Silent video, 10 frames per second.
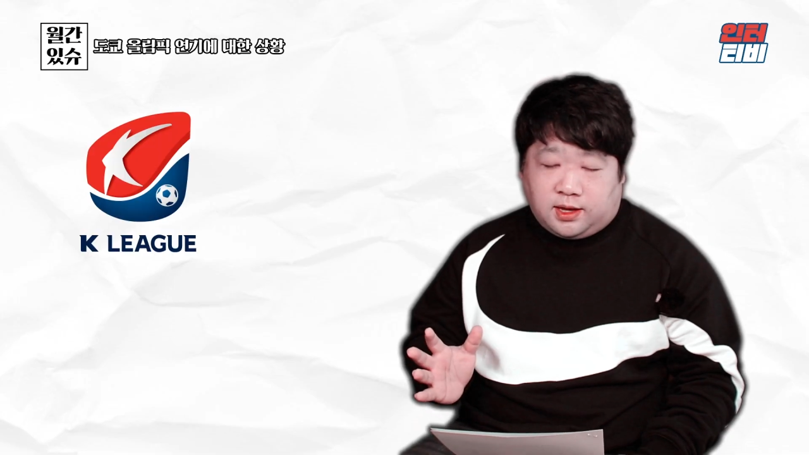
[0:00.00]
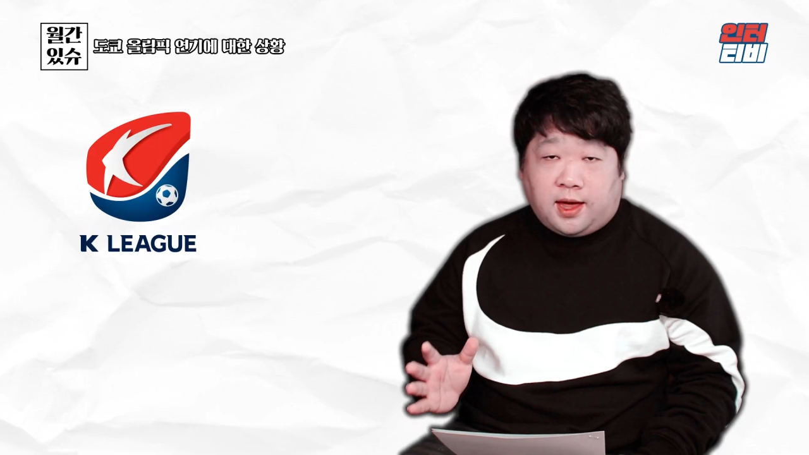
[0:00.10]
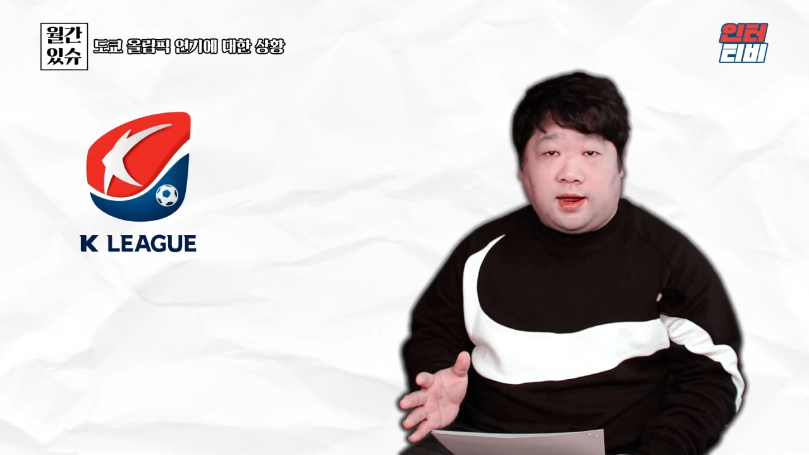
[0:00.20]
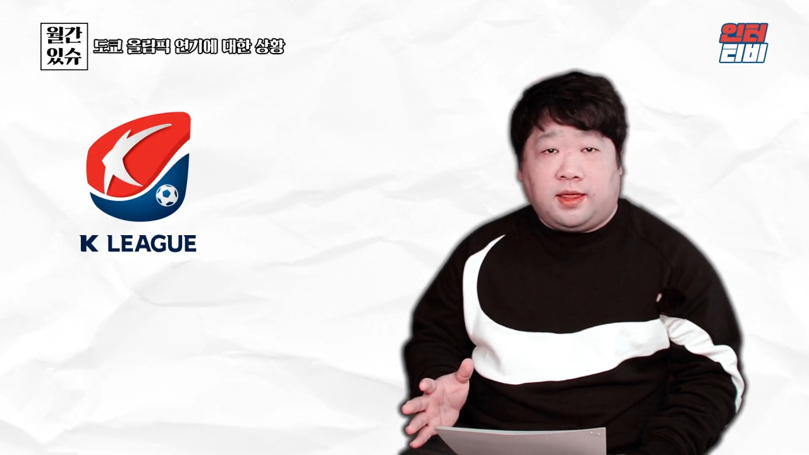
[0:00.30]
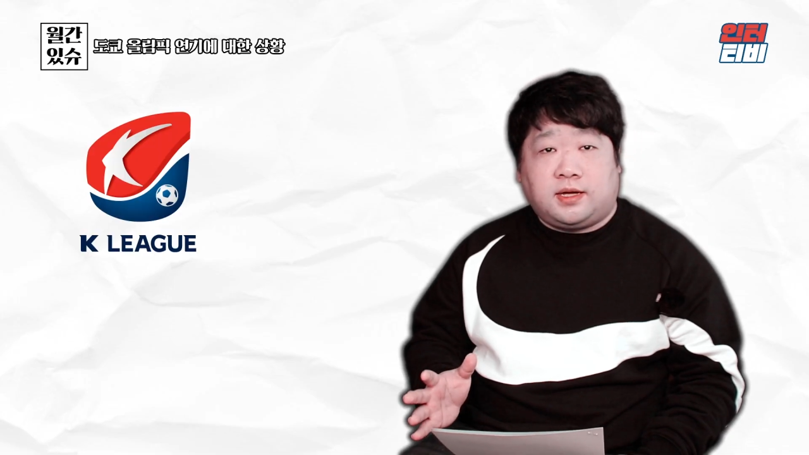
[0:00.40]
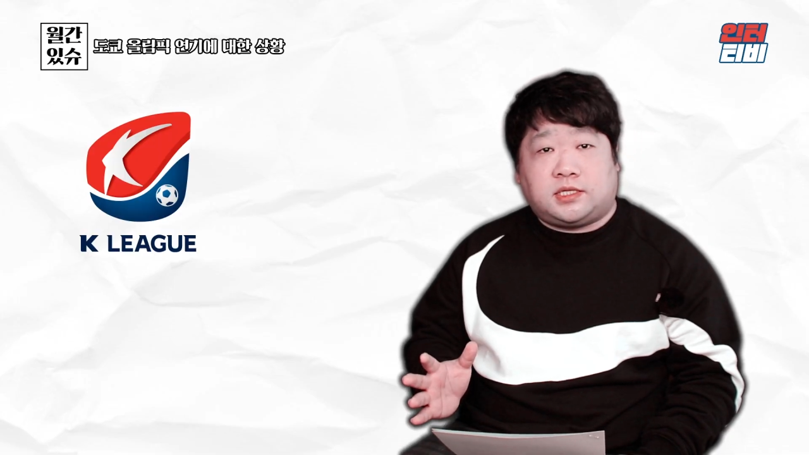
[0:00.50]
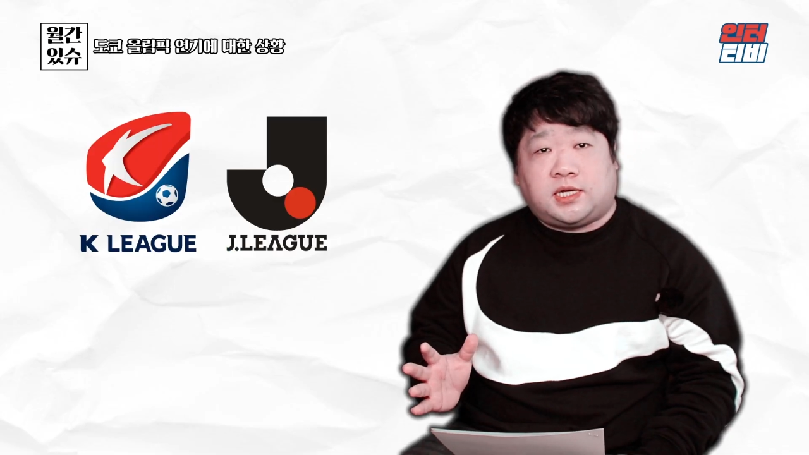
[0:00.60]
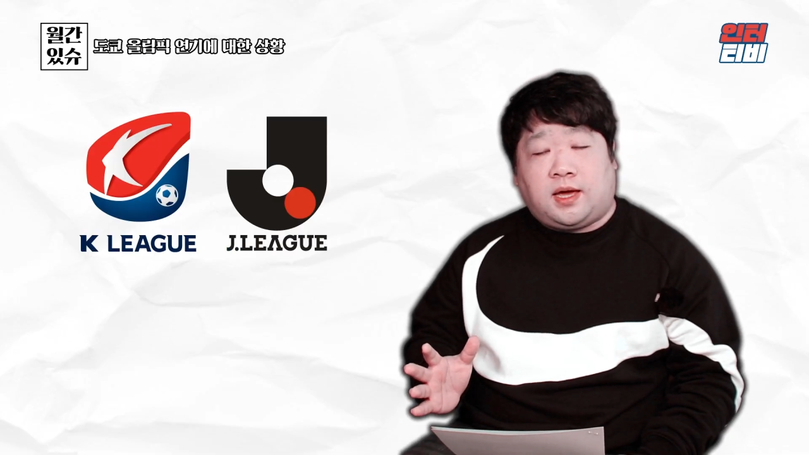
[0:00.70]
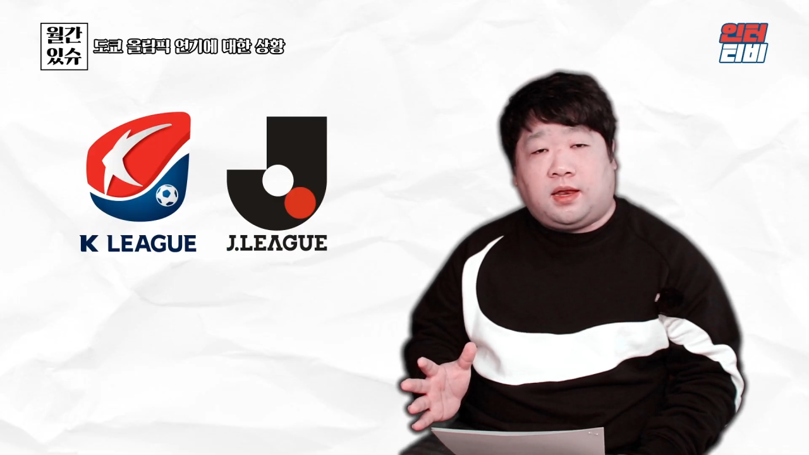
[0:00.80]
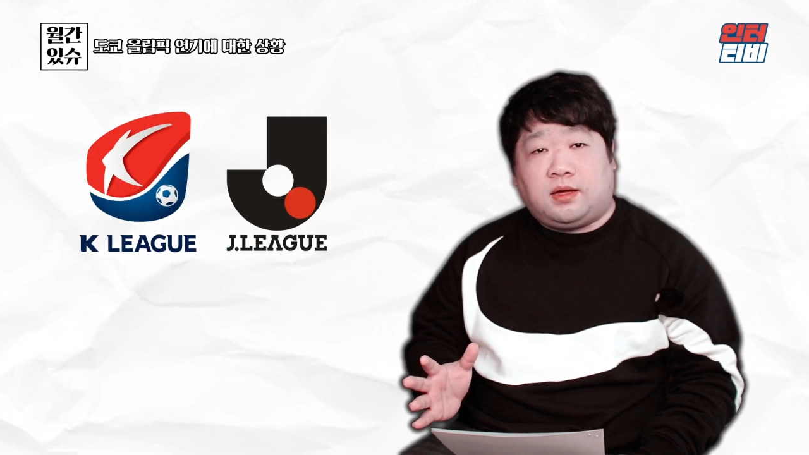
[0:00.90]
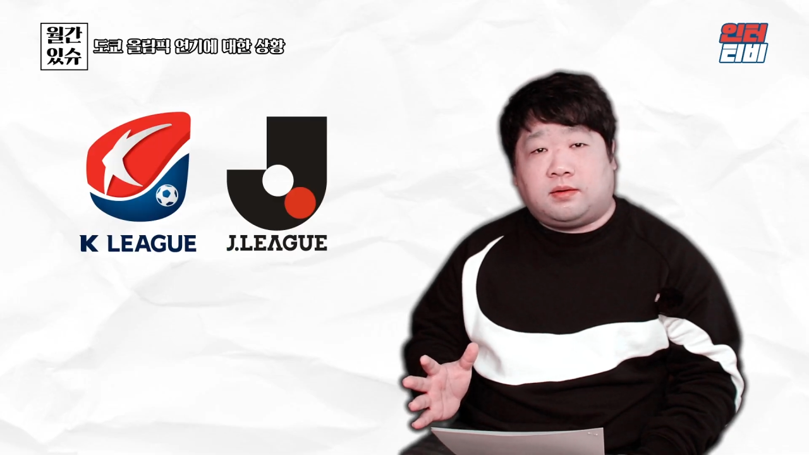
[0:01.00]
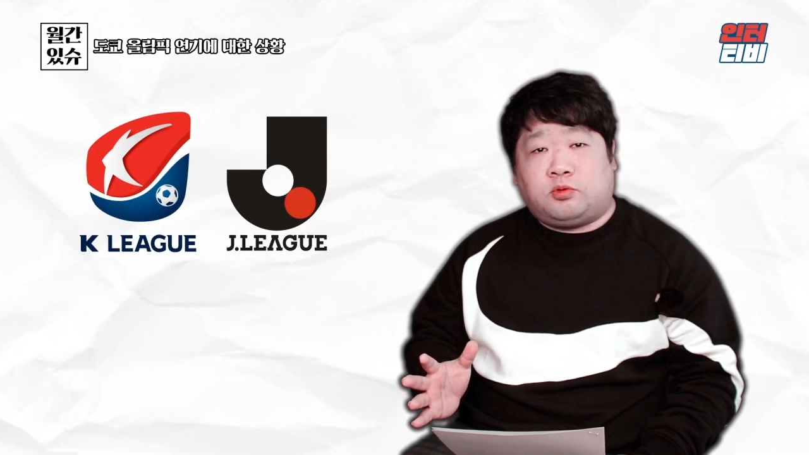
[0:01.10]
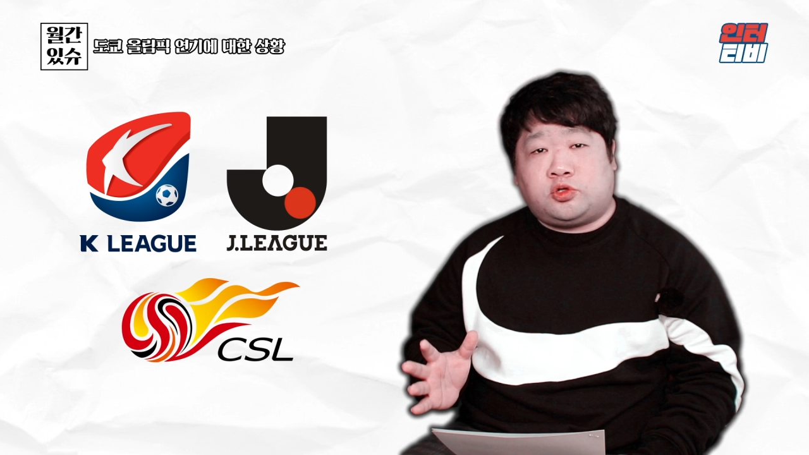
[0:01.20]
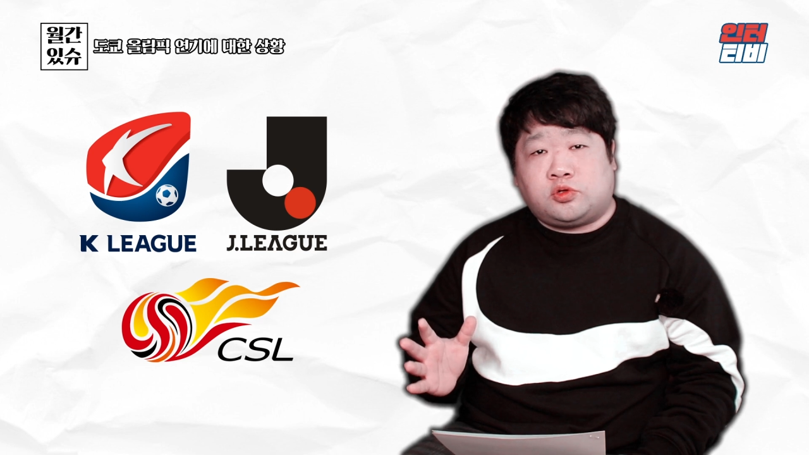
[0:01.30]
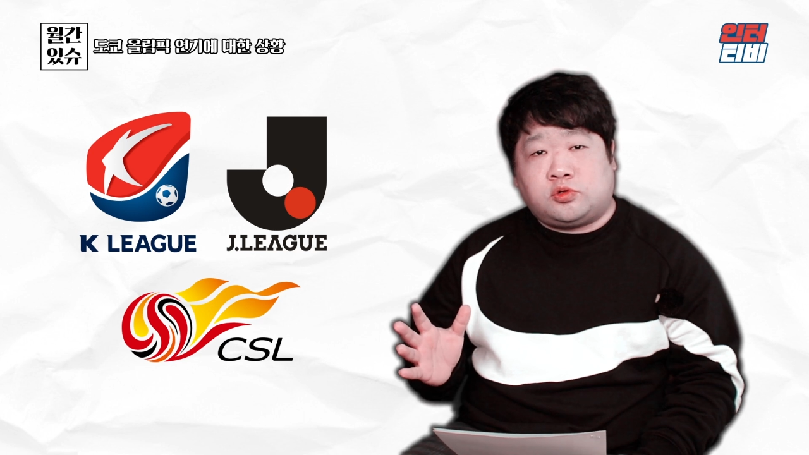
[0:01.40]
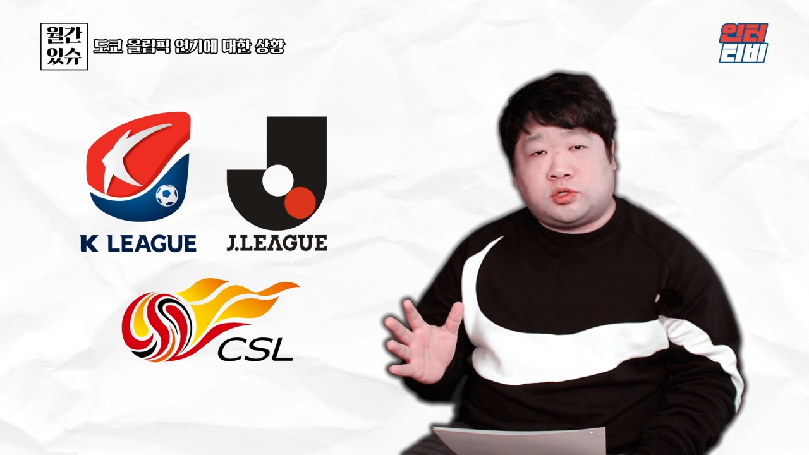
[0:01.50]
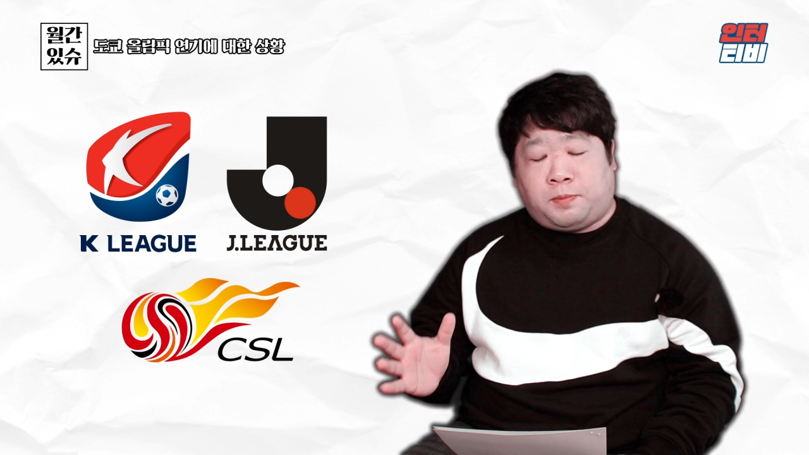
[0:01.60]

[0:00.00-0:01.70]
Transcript: K리그, J리그, 뭐 중국